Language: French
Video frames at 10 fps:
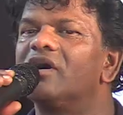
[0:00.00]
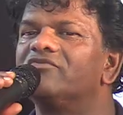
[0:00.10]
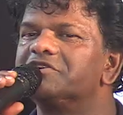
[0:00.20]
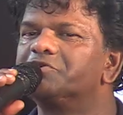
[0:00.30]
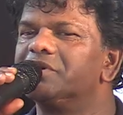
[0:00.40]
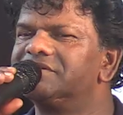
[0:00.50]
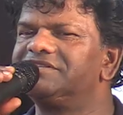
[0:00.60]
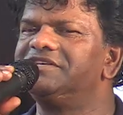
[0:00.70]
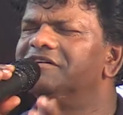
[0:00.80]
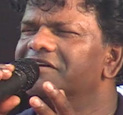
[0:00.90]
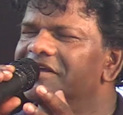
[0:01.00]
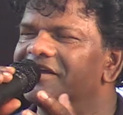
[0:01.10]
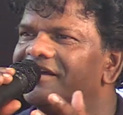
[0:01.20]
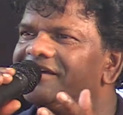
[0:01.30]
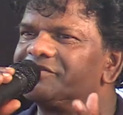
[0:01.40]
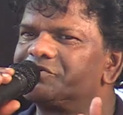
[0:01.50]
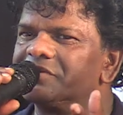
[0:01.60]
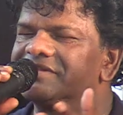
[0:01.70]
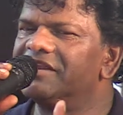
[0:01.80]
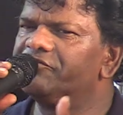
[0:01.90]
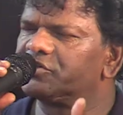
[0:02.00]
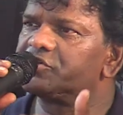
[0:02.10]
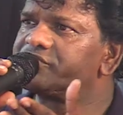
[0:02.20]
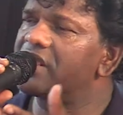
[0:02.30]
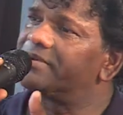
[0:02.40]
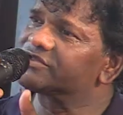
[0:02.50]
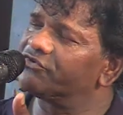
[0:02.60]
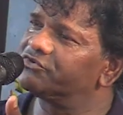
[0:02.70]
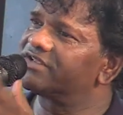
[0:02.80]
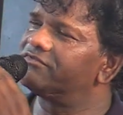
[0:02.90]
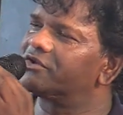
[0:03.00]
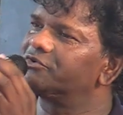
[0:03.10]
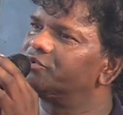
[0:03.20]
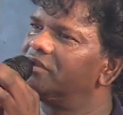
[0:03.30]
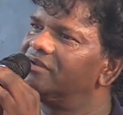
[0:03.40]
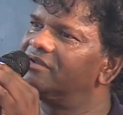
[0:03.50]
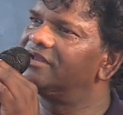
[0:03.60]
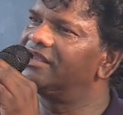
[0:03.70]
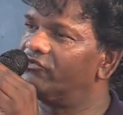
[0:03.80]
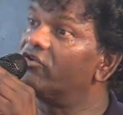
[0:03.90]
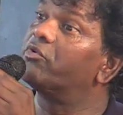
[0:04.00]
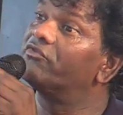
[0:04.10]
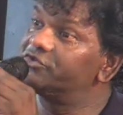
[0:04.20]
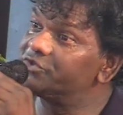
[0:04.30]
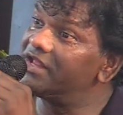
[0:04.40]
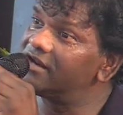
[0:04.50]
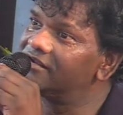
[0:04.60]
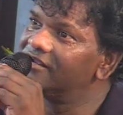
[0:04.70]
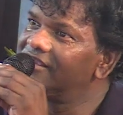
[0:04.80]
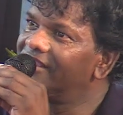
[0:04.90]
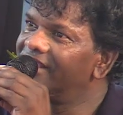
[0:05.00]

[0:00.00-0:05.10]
avoir choisi euh, d'élever ce chien Parce qu'il faut savoir que tu es éleveur professionnel. Oui.